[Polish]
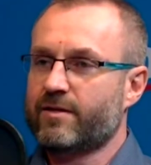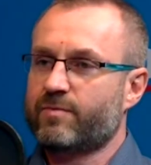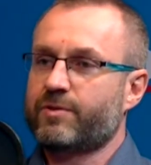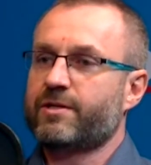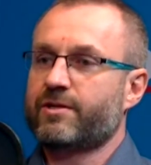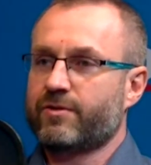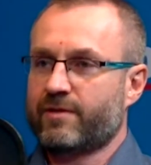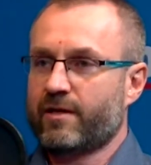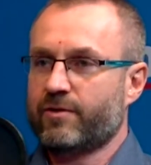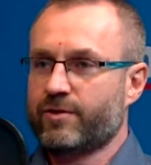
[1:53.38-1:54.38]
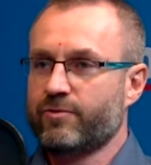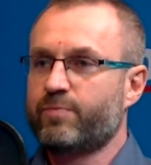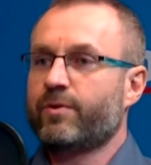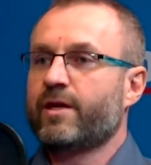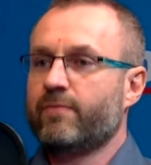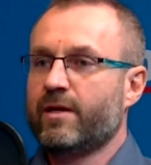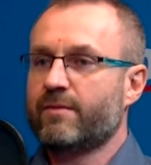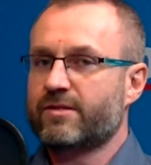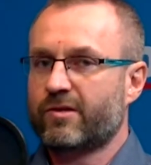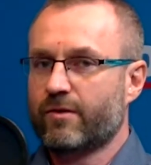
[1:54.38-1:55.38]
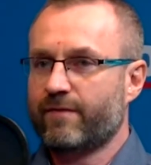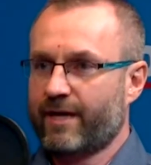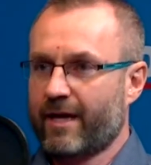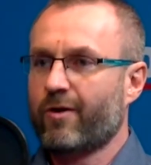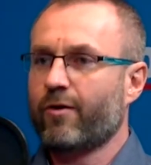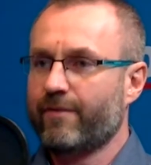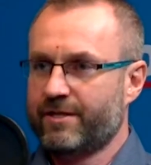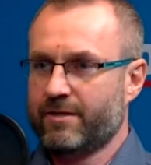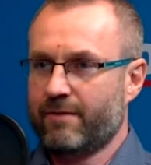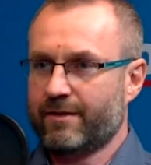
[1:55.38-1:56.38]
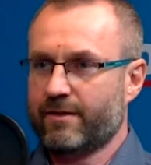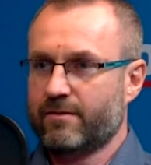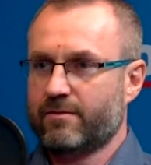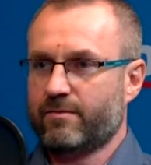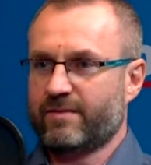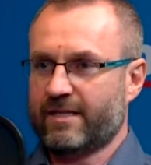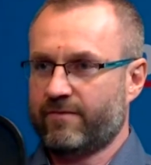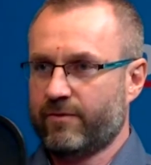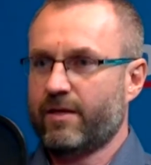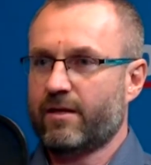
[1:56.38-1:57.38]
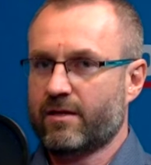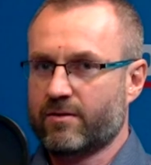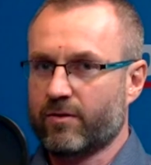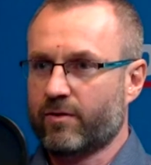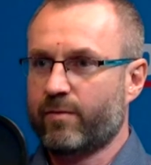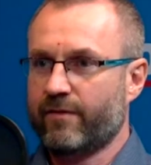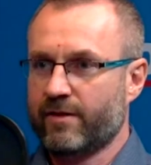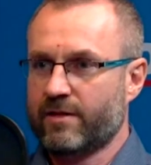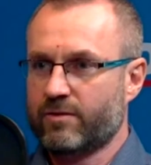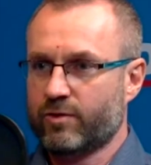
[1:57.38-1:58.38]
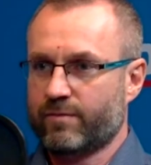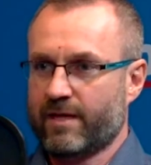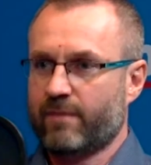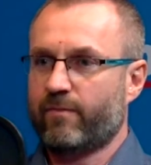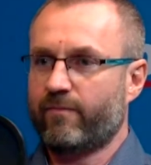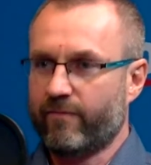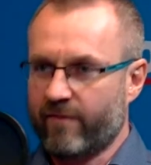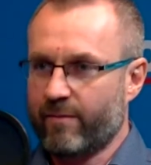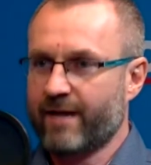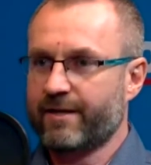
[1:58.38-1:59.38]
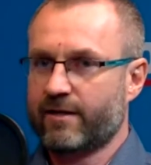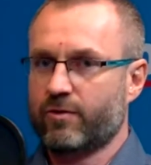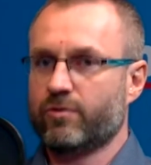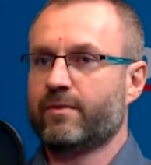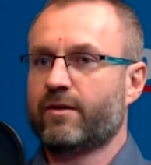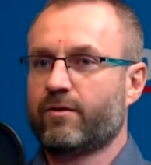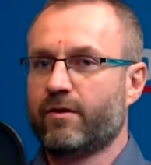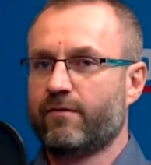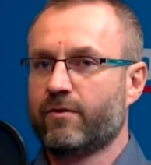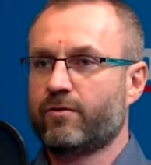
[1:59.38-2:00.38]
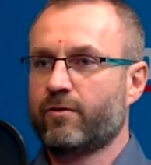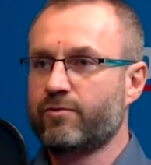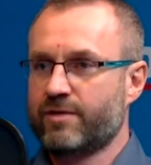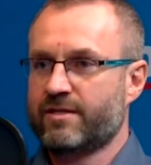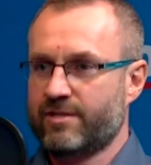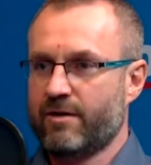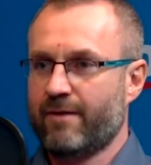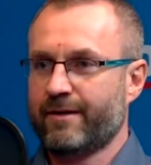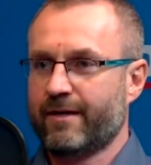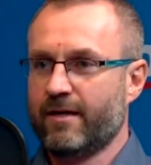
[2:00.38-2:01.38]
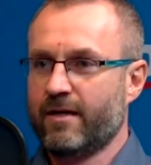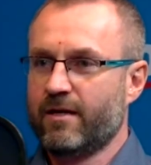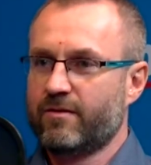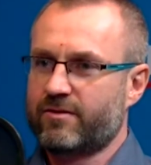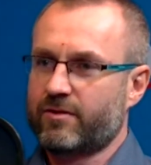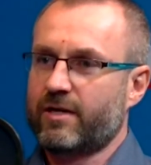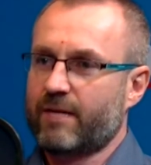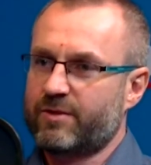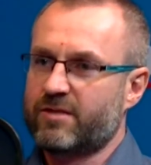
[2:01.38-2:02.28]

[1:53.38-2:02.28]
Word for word: rozpoczyna się od tego, że już podejmujemy cokolwiek, jakiekolwiek działanie. Zadzwonienie nas do odpowiednich służb, tak? wybranie tego numeru telefonu to już jest działanie. To jest trochę jak przy